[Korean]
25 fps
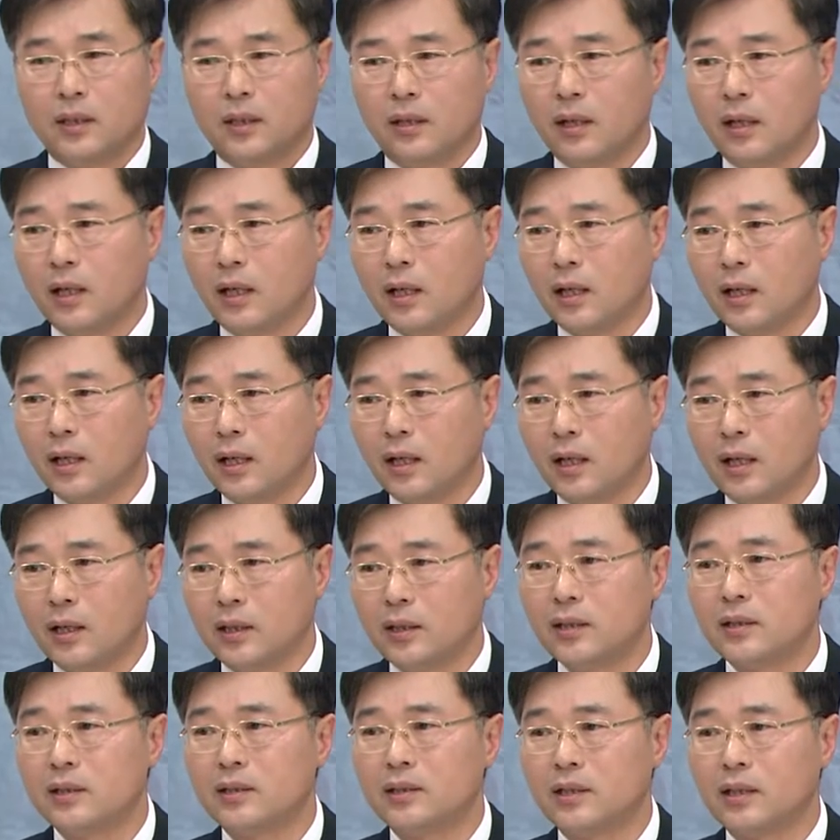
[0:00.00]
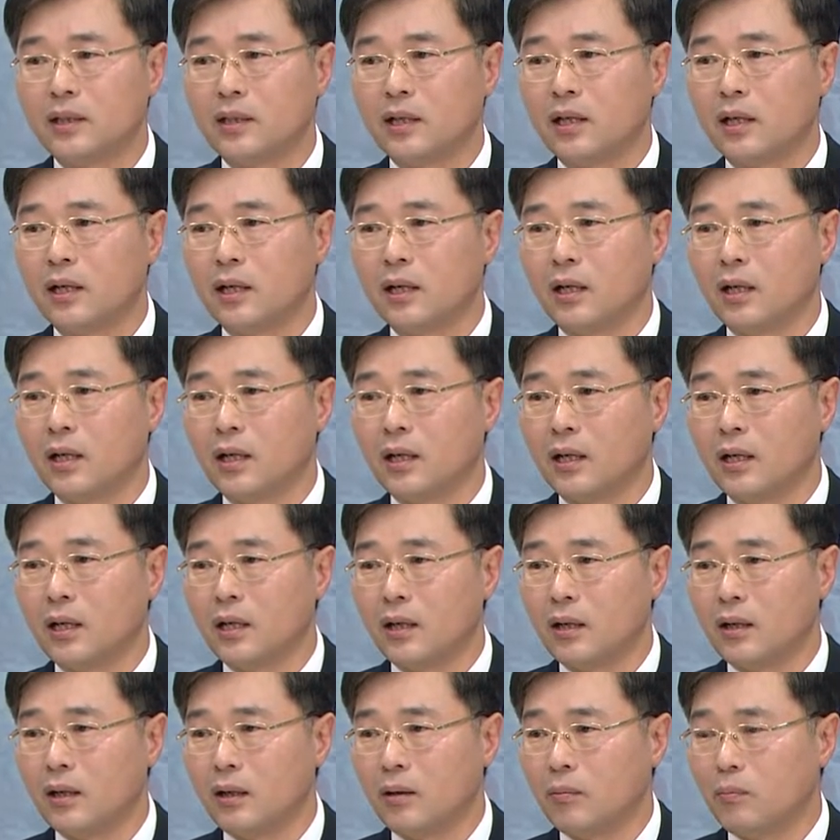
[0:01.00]
아, 일제가
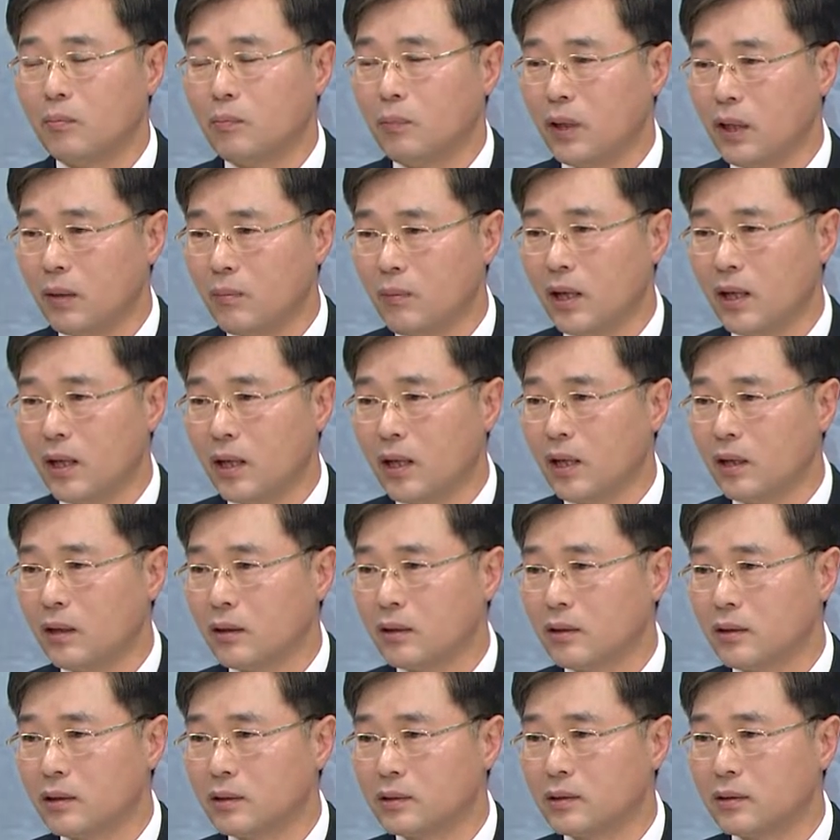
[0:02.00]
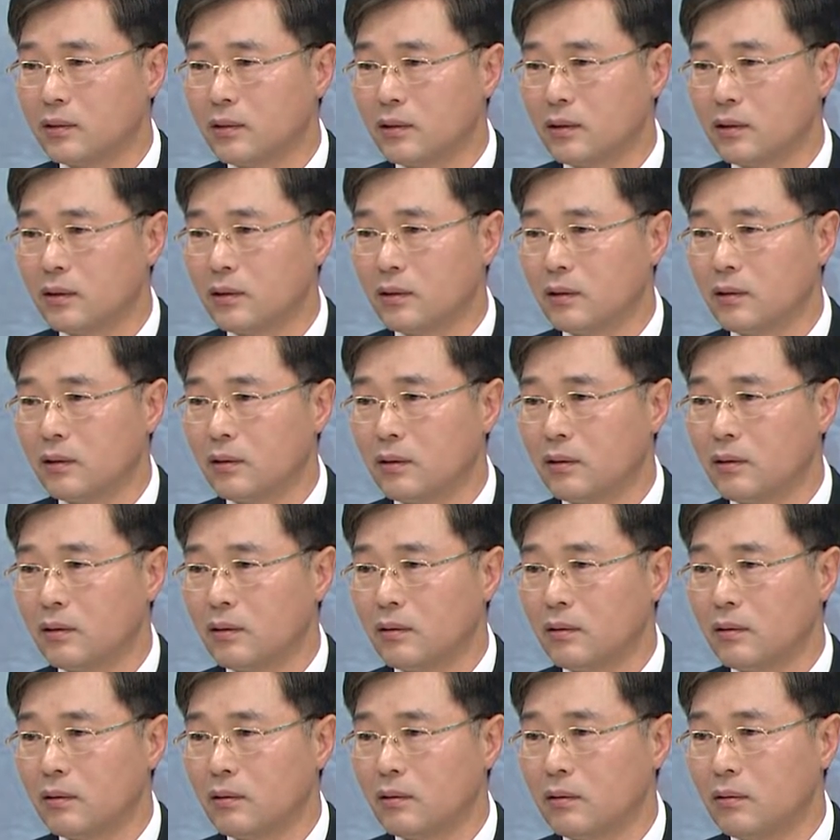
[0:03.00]
패망할 것을
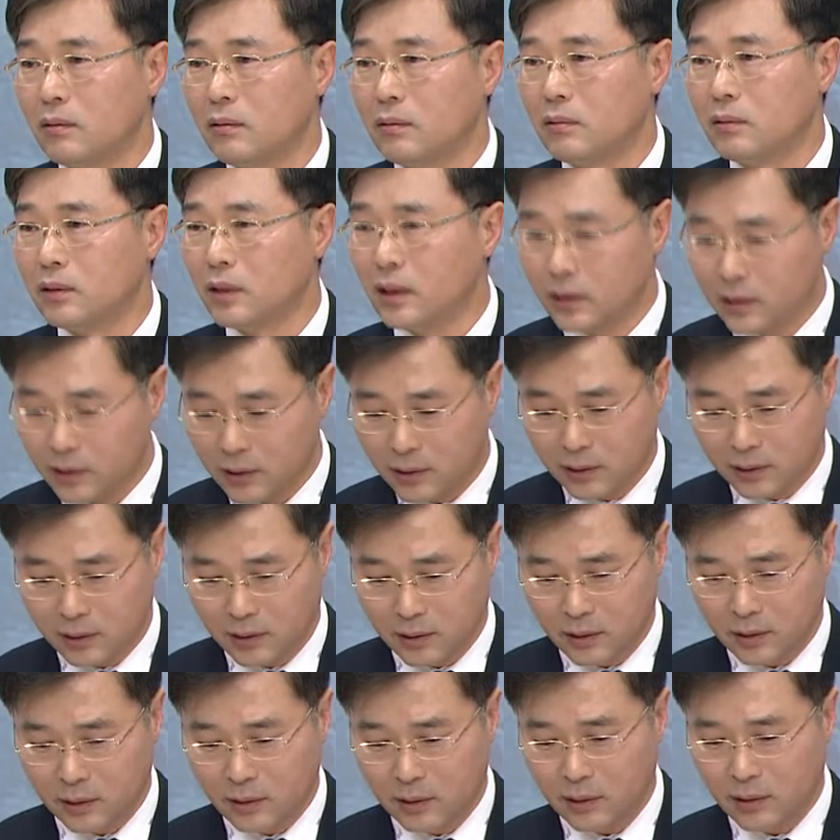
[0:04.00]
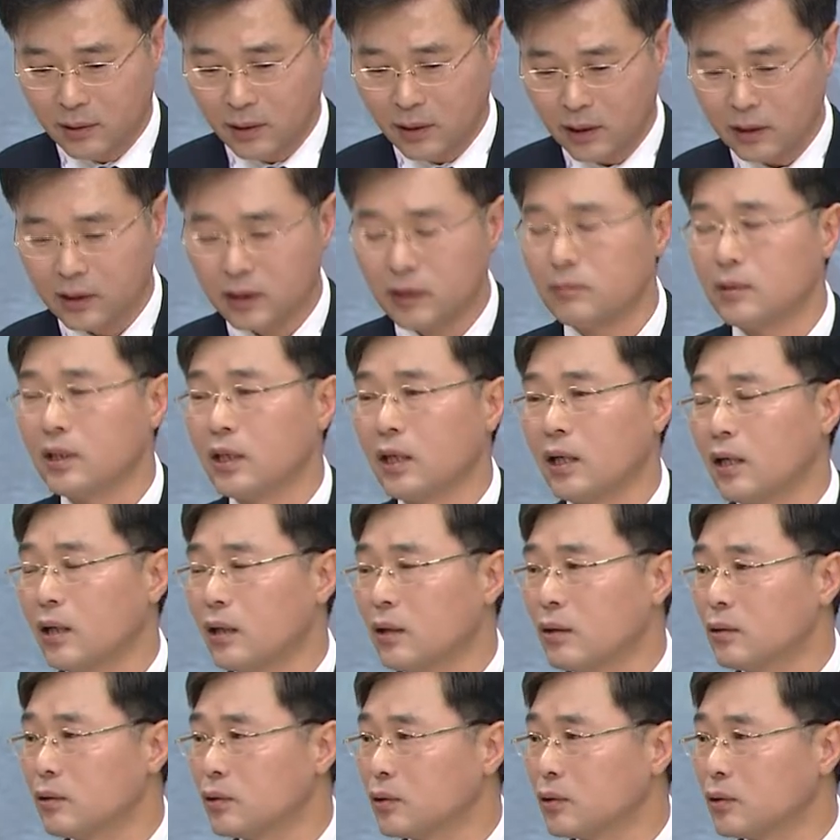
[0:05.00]
예측을 했습니다.